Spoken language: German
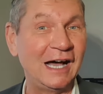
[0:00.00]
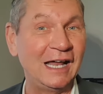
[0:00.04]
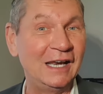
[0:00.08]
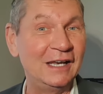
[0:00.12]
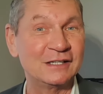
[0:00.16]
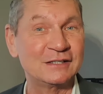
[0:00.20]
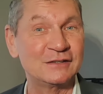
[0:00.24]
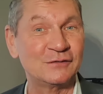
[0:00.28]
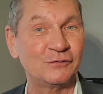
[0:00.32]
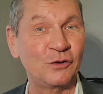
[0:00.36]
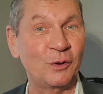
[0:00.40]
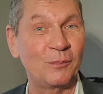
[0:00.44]

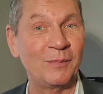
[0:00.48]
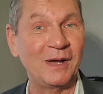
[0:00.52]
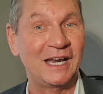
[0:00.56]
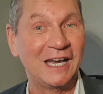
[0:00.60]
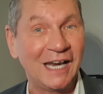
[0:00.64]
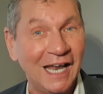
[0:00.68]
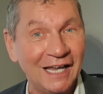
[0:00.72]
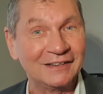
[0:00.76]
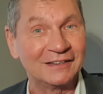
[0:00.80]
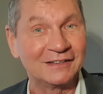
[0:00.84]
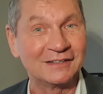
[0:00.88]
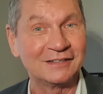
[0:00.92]
alles für mein
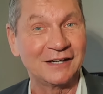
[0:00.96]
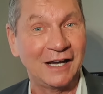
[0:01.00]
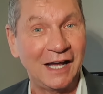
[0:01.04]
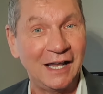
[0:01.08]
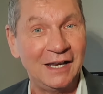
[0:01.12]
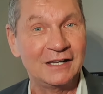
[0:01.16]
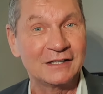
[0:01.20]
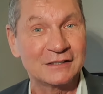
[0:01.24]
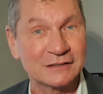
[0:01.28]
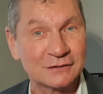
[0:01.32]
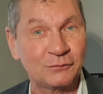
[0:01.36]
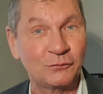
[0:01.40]
Land,
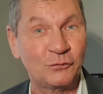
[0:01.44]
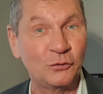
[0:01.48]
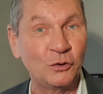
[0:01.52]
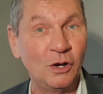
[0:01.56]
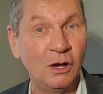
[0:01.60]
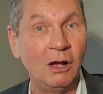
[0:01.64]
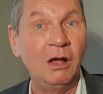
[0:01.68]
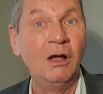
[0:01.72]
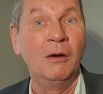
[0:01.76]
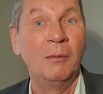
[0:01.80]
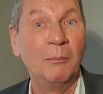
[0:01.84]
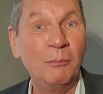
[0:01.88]
alles
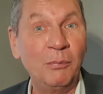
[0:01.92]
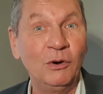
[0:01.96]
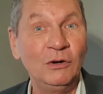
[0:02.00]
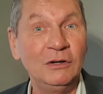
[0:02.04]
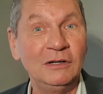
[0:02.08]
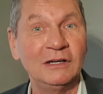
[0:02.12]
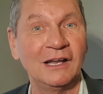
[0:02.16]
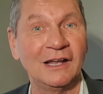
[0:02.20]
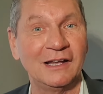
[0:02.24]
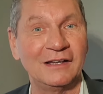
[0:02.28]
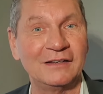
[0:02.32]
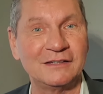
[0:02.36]
für
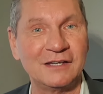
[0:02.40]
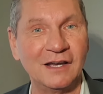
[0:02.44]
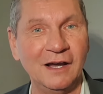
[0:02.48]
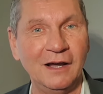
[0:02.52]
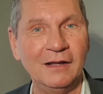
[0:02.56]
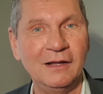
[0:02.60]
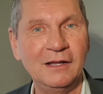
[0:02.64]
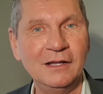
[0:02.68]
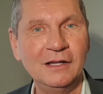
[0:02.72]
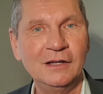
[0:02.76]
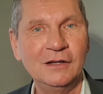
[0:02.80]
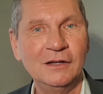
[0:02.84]
Bundland,
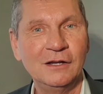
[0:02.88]
ja.